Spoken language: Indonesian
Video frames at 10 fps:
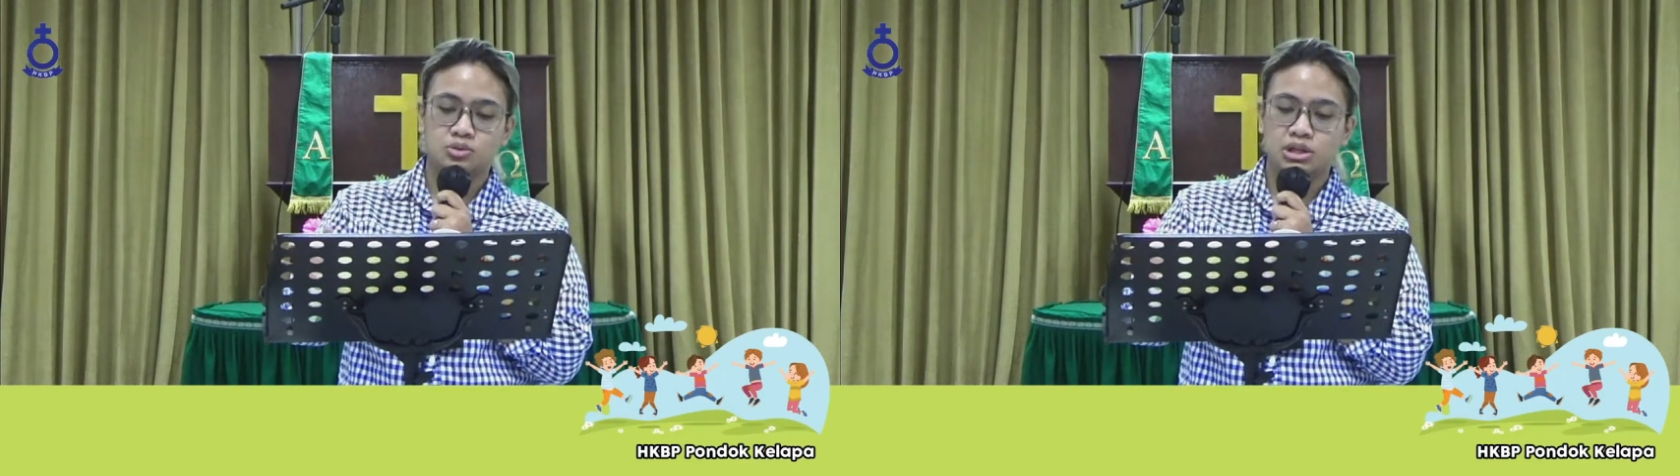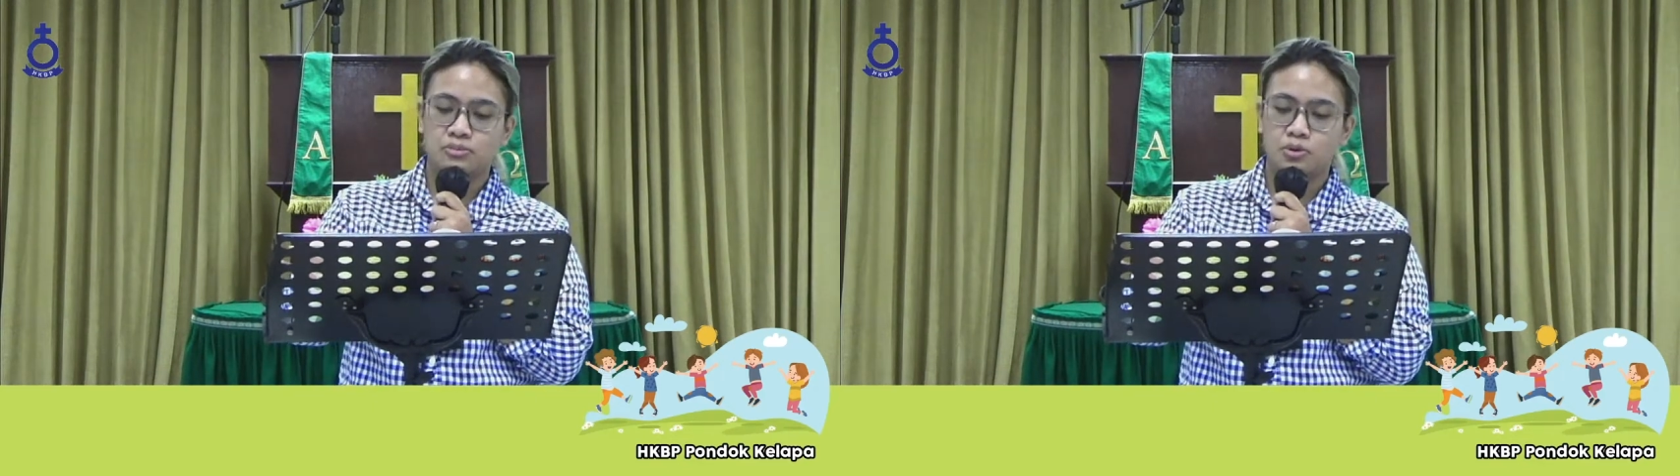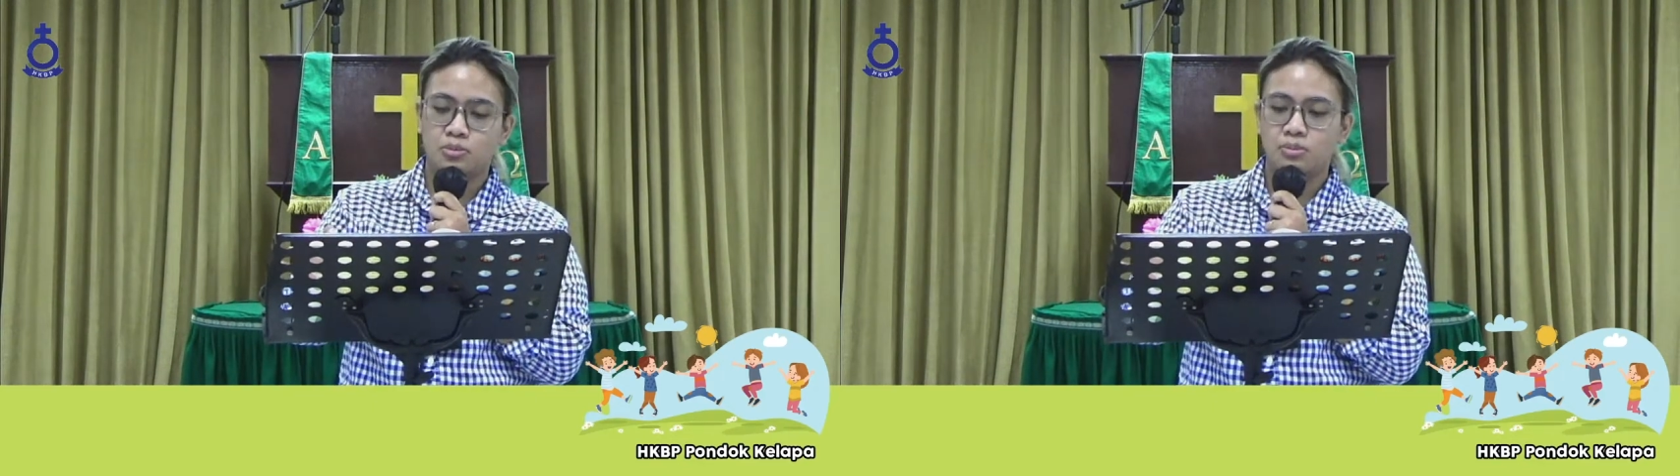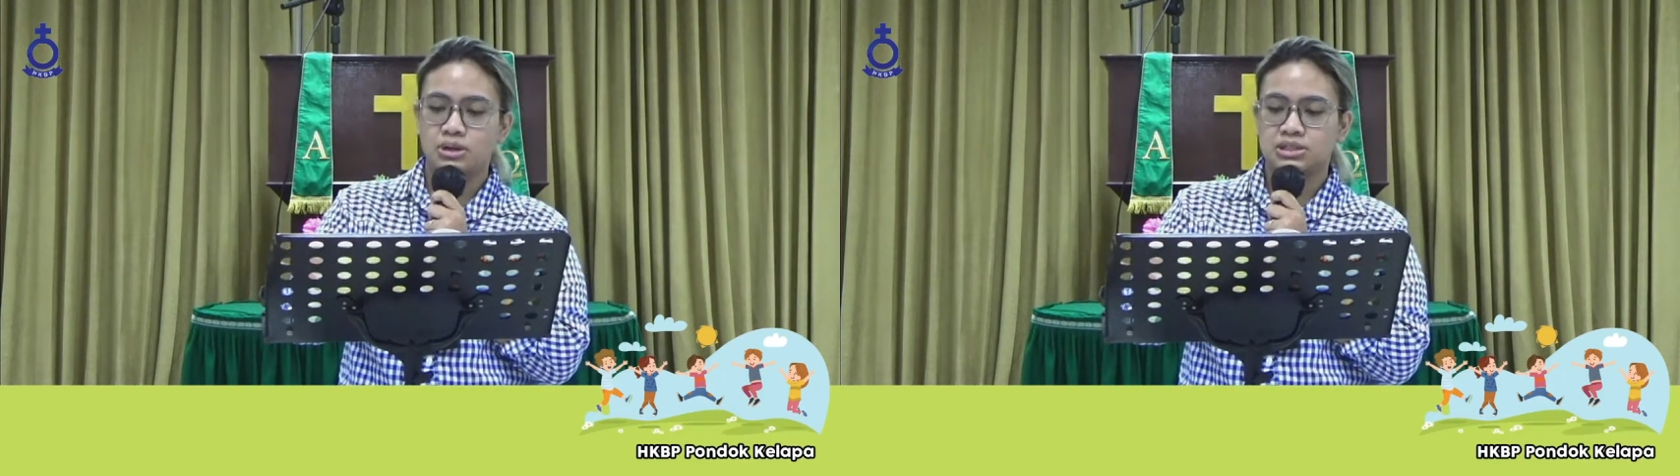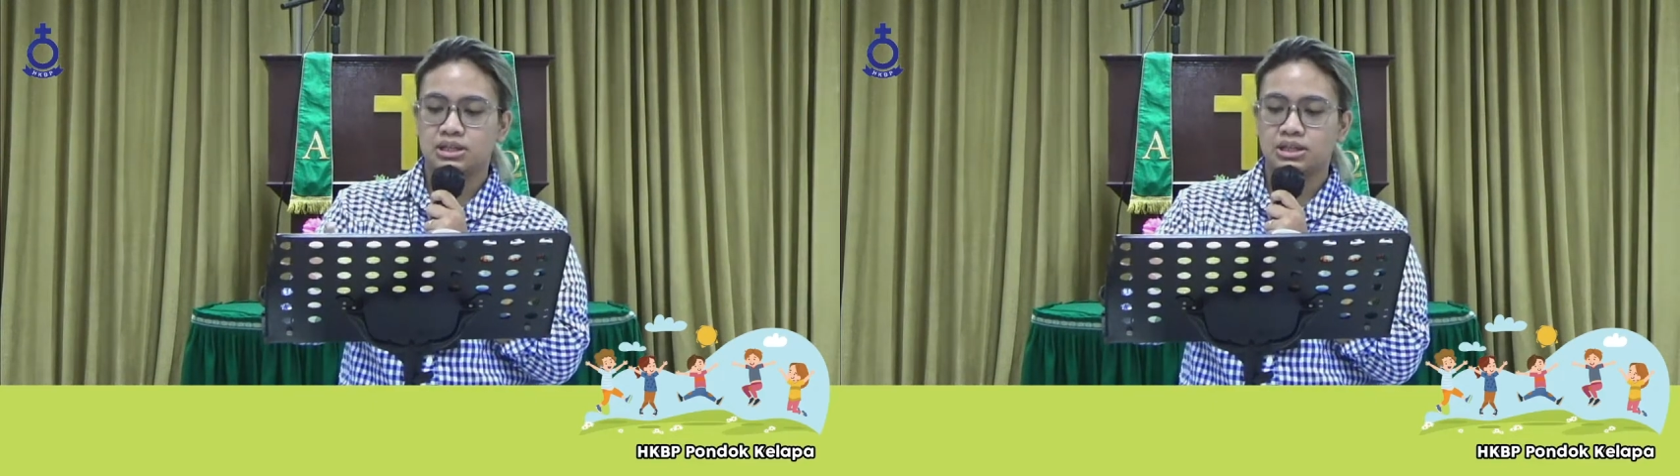deh, mau
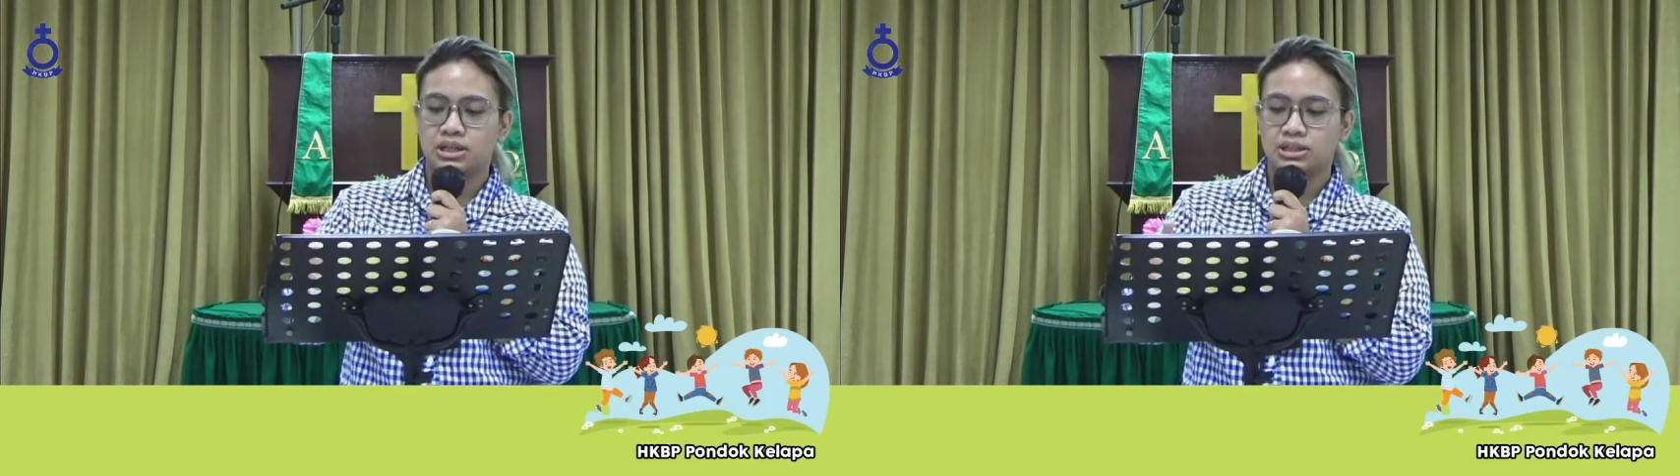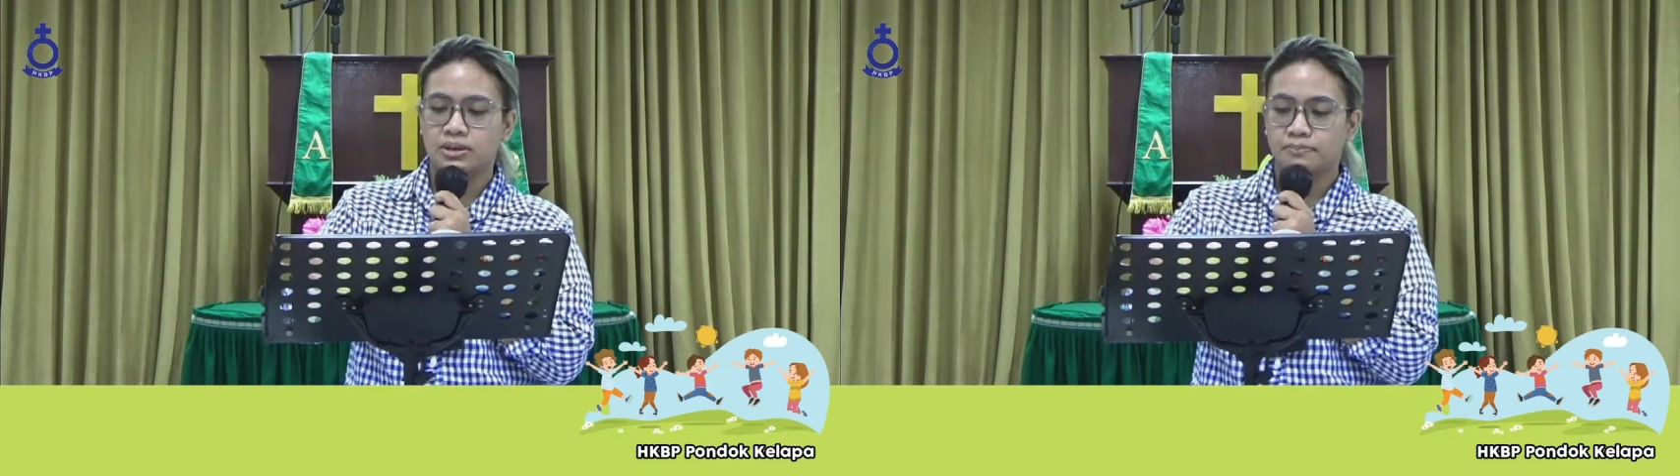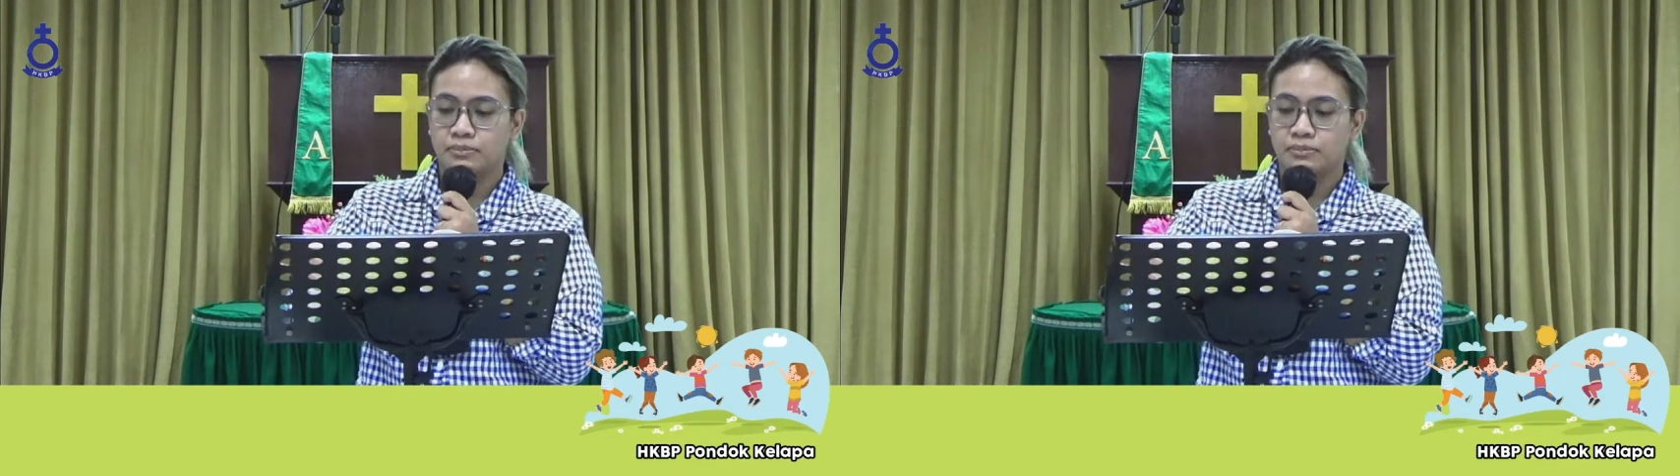membaca Alkitab